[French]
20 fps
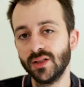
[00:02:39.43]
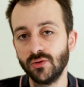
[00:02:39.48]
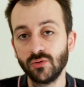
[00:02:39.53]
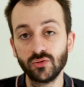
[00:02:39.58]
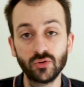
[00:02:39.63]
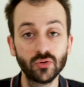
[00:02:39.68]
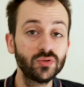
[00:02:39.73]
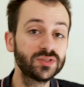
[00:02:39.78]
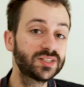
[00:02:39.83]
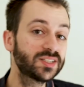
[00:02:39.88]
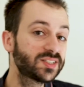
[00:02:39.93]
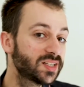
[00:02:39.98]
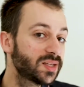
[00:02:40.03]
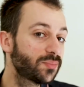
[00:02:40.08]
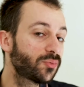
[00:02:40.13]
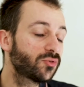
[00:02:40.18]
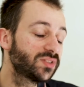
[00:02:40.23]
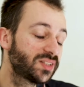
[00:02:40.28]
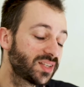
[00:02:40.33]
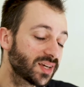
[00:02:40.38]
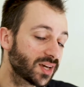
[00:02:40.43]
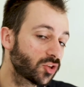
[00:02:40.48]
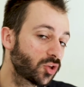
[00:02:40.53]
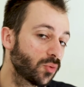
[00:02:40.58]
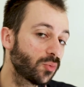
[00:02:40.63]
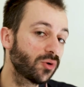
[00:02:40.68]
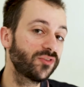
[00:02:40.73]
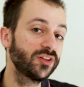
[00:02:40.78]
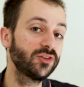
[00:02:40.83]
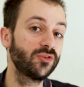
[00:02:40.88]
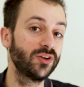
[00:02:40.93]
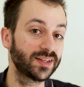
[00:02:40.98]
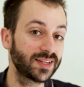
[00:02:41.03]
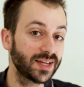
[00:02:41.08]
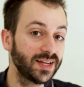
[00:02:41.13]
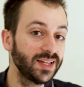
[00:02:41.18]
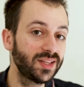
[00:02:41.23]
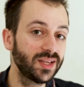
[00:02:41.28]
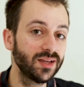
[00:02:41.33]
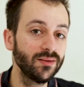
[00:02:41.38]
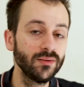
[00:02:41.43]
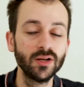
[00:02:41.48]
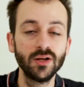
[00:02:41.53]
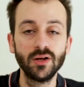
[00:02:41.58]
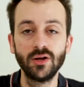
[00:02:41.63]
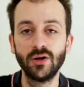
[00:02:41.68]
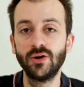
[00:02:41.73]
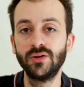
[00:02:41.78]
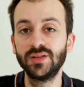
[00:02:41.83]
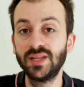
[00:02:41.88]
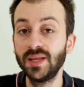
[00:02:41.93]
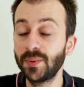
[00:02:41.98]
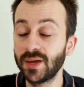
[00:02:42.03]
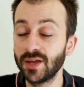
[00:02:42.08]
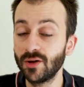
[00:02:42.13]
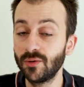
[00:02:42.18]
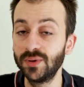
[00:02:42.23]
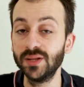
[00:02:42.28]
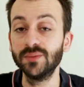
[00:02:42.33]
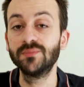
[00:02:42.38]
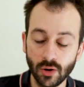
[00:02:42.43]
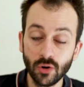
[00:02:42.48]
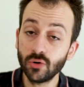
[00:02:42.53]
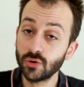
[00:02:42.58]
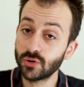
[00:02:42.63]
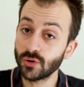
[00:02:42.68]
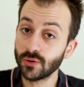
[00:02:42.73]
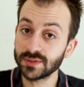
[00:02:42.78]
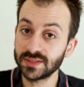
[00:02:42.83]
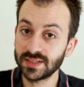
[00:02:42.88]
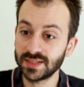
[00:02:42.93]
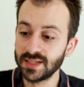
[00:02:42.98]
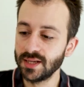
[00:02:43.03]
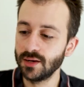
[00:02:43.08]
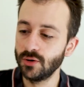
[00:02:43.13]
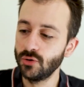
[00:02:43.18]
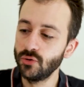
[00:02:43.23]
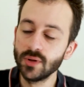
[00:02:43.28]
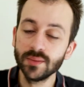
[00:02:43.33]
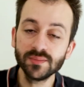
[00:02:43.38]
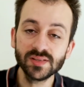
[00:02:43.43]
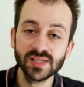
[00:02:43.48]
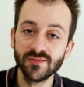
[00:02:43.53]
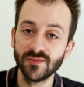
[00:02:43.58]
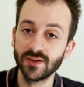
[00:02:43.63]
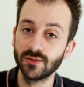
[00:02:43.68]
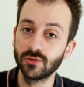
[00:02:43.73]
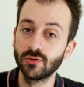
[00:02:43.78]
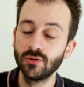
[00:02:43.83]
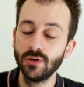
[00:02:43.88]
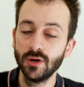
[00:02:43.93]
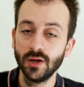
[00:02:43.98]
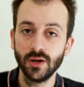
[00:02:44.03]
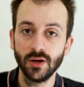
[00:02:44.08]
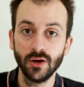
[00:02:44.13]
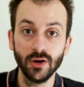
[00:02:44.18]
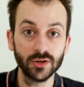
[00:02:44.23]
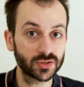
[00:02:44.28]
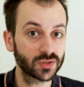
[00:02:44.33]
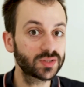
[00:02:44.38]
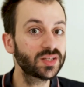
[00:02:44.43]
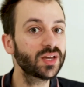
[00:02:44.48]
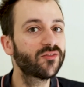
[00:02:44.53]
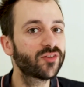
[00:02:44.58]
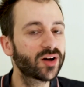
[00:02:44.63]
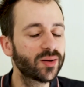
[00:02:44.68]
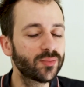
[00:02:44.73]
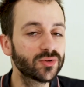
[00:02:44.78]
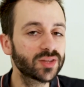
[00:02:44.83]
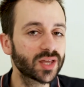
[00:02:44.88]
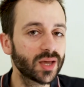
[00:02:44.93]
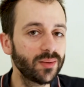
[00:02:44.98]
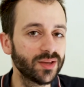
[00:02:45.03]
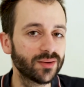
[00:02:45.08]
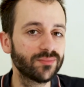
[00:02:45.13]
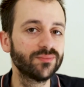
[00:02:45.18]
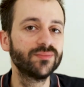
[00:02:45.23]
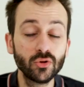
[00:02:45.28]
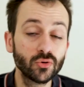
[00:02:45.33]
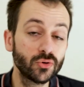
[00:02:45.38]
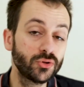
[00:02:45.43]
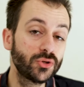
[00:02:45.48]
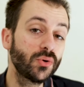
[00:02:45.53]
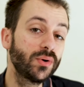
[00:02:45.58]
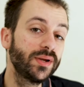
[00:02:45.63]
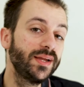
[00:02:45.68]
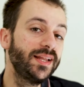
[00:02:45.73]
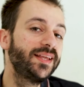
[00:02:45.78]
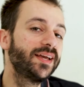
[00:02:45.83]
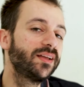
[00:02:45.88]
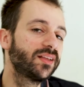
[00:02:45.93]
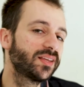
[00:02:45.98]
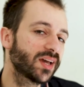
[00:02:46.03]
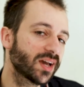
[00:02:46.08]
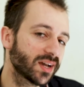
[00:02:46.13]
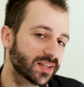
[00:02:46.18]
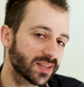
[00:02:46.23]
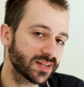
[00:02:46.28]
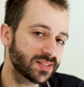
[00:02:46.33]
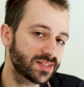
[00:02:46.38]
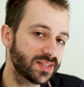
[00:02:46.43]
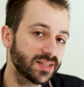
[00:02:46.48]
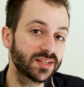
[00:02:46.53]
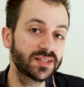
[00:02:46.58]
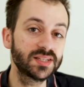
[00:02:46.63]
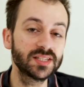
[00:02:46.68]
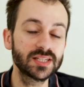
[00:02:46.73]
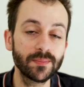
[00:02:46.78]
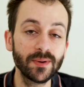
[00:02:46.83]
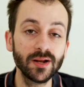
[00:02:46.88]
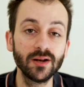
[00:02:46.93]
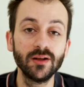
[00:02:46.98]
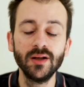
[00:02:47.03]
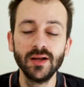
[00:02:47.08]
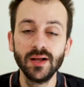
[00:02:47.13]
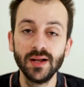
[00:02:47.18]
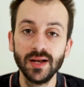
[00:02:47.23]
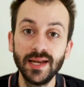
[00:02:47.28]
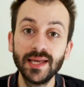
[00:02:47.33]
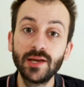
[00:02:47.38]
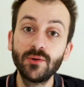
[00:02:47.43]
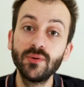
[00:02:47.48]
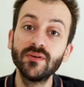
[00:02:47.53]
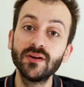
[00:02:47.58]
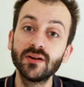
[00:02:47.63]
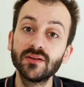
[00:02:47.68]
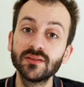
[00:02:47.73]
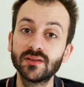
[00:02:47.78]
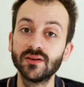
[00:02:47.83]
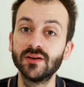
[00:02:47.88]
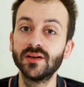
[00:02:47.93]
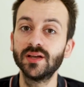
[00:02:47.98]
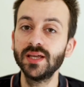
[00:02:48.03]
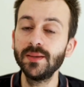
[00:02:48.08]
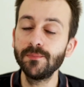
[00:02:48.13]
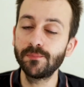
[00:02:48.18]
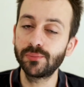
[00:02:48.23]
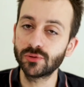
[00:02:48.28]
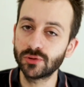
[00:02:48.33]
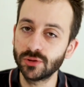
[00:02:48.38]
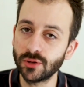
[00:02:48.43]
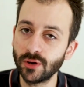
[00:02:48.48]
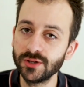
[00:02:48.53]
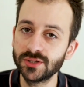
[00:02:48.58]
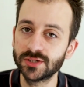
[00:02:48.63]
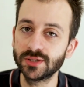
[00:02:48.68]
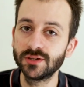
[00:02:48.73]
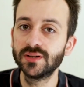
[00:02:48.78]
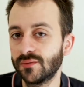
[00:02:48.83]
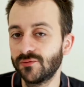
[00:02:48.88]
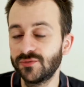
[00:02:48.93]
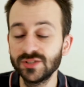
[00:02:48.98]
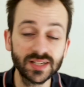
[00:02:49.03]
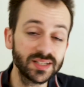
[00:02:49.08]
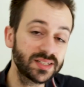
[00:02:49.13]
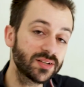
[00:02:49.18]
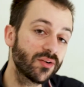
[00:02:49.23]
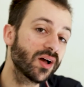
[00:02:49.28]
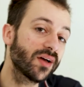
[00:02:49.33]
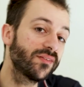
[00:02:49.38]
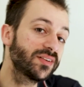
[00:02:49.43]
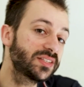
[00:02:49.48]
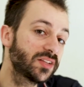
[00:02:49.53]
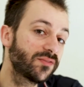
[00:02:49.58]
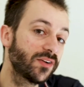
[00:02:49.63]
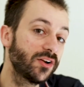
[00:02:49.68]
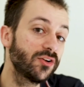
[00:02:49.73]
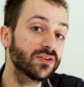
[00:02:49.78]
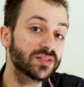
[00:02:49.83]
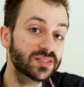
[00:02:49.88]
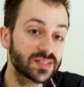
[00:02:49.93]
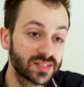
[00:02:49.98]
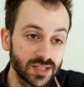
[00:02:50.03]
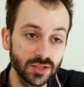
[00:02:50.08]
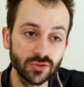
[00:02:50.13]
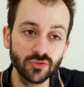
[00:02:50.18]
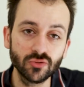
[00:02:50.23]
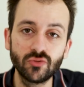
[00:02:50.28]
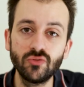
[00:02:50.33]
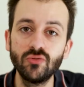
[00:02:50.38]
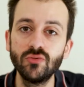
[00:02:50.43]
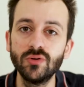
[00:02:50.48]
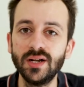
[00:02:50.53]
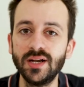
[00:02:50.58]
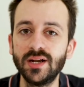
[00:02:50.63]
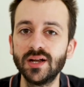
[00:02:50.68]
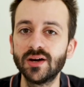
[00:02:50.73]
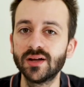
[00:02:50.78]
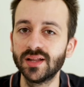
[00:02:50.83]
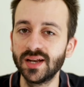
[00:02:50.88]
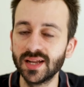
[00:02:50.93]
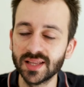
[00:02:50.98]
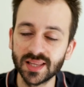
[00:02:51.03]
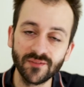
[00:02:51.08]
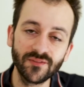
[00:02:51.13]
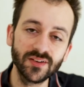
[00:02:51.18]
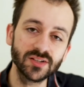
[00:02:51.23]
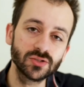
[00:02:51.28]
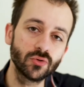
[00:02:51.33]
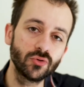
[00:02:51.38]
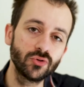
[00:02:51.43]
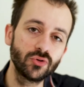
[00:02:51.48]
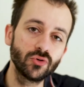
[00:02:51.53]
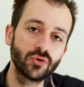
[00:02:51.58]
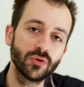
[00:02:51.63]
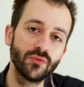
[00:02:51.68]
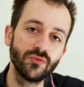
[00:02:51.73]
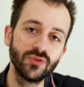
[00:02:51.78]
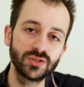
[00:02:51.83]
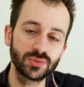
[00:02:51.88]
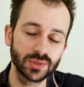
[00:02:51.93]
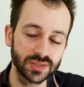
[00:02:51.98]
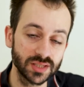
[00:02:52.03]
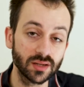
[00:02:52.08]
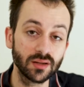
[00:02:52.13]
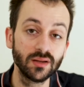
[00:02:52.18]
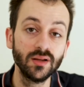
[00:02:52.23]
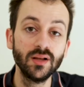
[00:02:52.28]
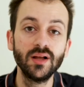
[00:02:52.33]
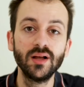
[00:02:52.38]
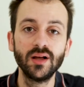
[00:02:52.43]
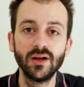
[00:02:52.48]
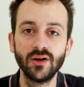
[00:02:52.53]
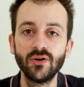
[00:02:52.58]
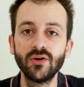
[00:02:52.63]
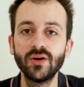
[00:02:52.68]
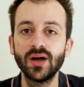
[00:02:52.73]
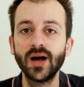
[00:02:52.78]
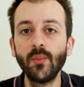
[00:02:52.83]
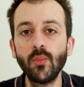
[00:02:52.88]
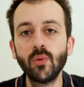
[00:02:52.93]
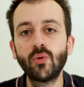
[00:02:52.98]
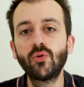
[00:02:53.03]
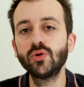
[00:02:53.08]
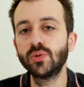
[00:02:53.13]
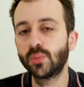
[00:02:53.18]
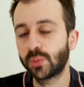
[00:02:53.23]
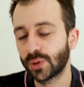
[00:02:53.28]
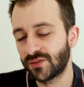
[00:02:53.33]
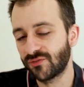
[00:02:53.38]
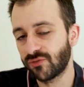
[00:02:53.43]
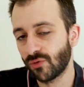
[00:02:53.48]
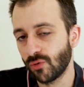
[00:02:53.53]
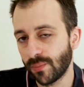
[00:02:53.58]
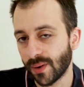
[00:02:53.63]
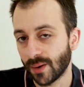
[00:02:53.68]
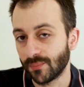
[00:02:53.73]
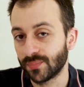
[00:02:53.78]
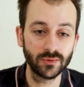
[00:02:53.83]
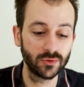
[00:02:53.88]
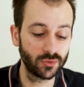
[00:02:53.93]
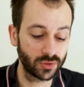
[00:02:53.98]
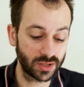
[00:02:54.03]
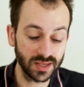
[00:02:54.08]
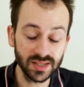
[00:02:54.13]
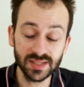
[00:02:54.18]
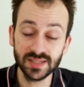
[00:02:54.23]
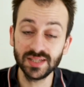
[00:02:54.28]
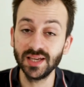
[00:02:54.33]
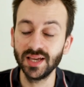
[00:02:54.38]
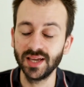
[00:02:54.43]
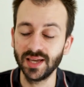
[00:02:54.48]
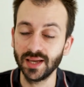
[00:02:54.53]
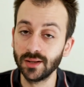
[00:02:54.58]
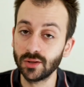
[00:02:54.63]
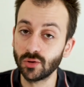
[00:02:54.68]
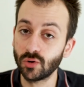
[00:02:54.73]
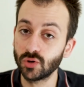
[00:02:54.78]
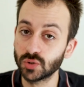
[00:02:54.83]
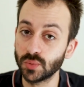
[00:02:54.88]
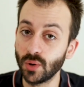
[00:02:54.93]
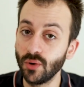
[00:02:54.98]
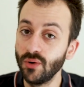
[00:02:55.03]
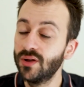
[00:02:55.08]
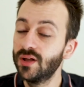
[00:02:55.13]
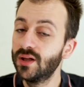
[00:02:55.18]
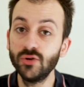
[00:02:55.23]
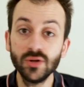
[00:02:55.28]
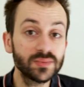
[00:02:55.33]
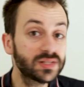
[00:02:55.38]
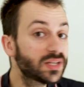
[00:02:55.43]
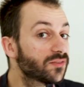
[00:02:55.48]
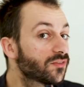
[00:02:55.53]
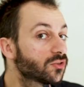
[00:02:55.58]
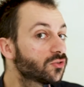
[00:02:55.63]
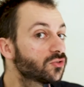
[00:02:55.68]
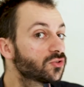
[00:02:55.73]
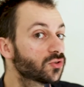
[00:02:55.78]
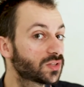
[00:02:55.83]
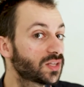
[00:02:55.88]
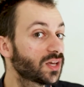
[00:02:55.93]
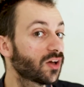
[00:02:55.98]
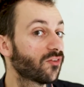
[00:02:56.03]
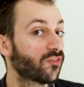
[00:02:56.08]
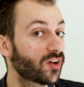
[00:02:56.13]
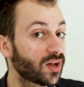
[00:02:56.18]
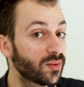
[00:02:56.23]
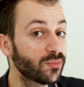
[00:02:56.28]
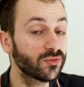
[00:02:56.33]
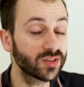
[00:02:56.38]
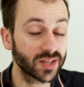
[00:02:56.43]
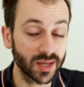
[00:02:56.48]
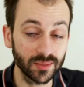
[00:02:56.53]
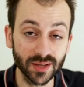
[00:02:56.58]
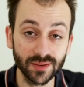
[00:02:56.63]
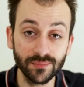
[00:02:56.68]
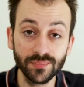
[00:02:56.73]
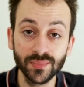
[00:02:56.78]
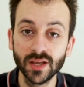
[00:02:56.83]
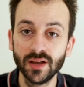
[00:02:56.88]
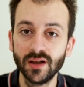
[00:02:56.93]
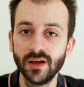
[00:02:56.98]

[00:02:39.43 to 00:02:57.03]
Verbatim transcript: Donc du coup, ça, ça dépend directement en fait de la qualité euh, des préamplis. En l'occurrence ici, l'UMC22 euh, s'en tire vraiment très bien. En audio, il y a une caractéristique qui s'appelle l'équivalent input noise. Vous allez savoir avec cette valeur si du coup l'interface audio que vous voulez choisir a beaucoup de bruit de fond ou pas. Donc ici, et étrangement, l'UMC22 s'en tire vraiment très bien.